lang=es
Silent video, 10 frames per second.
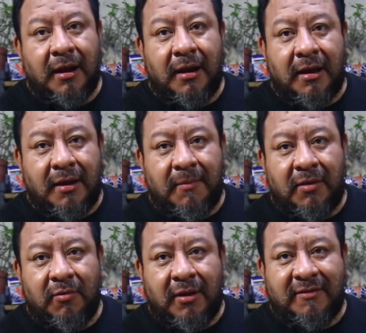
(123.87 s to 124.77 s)
la,
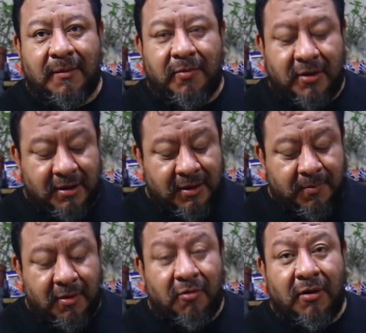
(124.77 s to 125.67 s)
quemadura está por aquí,
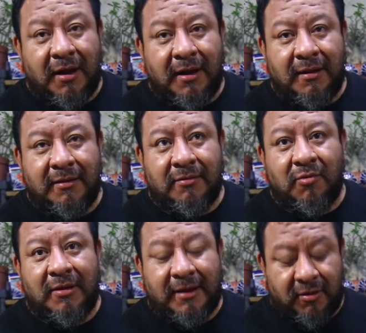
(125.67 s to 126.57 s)
pero no ha,
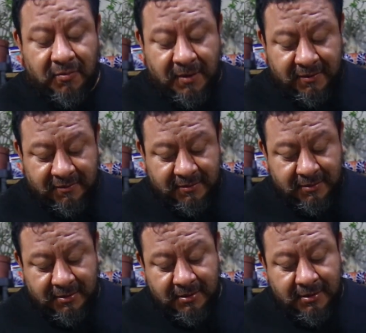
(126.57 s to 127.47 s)
entrado más.
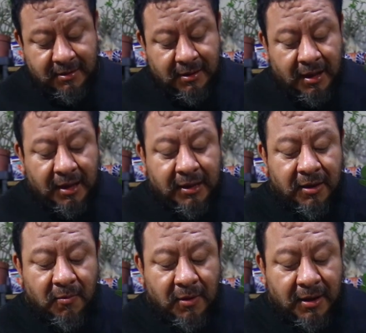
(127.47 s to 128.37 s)
Aquí
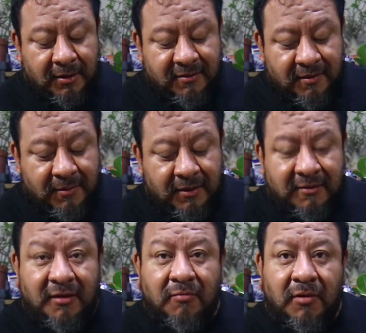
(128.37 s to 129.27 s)
igual se ve
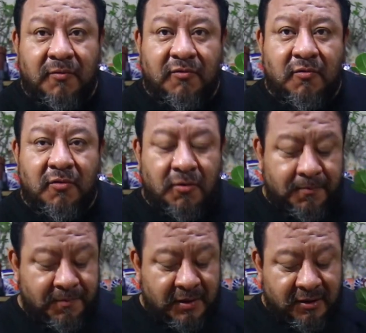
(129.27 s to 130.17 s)
así como oscuro,
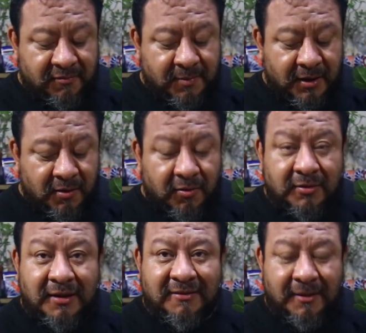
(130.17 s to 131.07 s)
raspé la
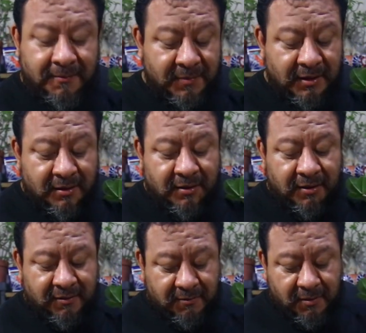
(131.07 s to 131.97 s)
corteza
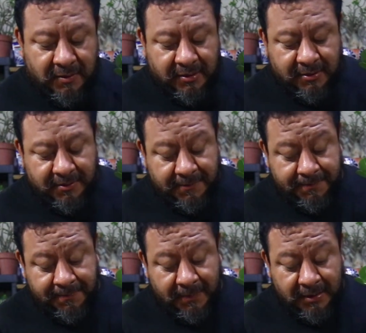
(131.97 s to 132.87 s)
y se ve verde.
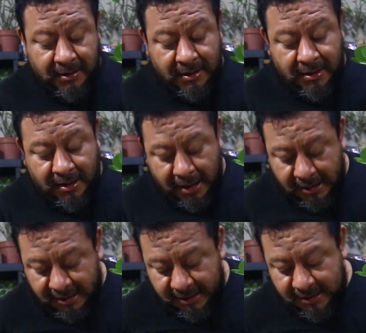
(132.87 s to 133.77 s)

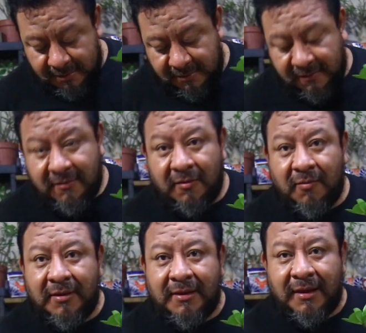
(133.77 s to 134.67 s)
Aquí, si se dan
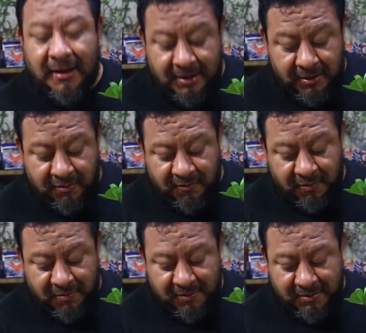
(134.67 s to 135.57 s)
cuenta, acá hay unos
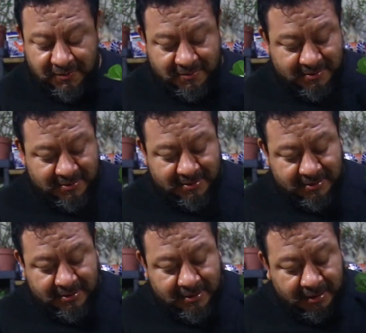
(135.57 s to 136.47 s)
polvitos.
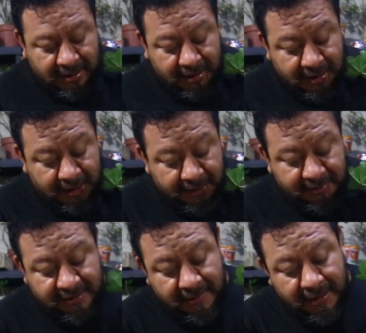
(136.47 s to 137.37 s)
Acá
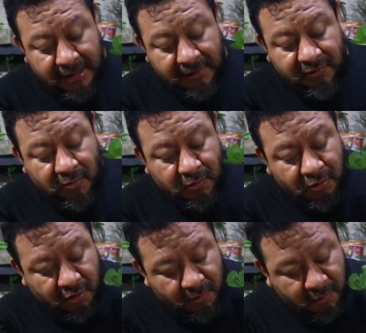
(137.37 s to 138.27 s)
se veía
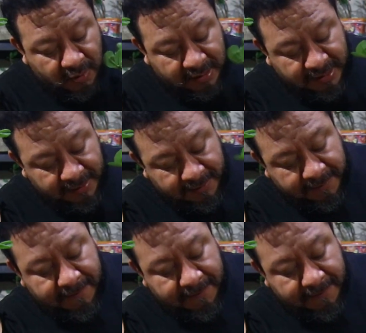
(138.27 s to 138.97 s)
oscuro como aquí.